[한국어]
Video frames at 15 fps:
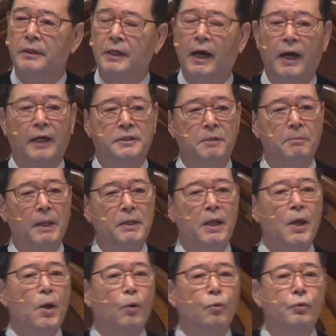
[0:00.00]
야 정말
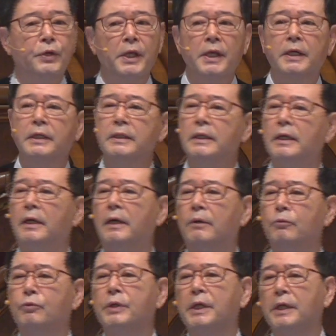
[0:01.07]
우리 어,
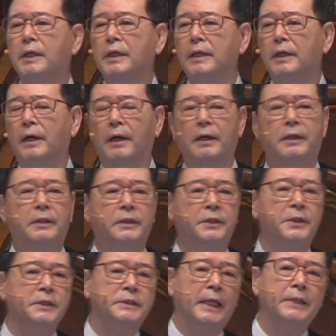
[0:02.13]
우리 어,
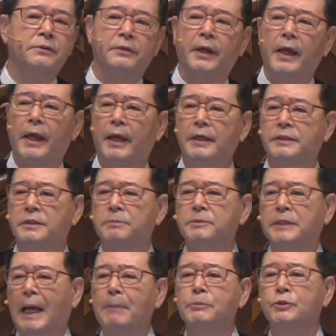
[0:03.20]
크리스찬들의 지금
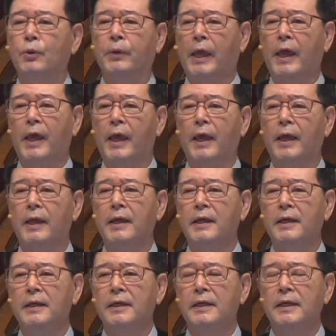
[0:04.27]
삶 속에
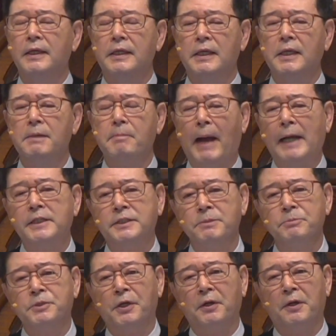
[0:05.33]
이
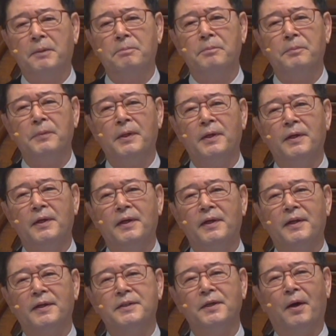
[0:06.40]
말씀처럼
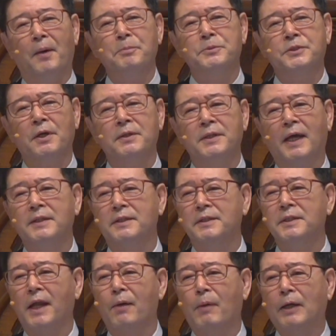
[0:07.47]
그 엄청난
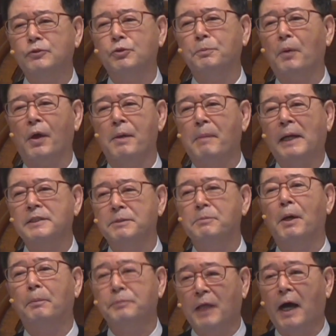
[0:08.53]
은혜와 축복의 말씀이
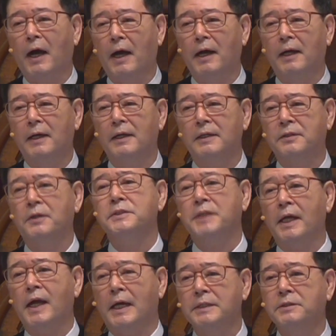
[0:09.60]
없다. 그런
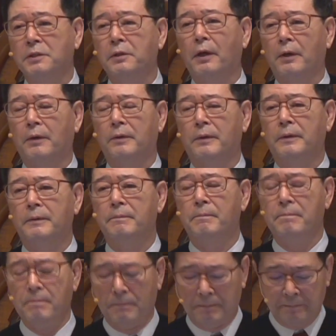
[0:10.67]
생각이 들어요.
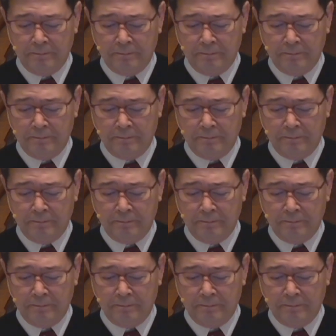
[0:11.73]
음?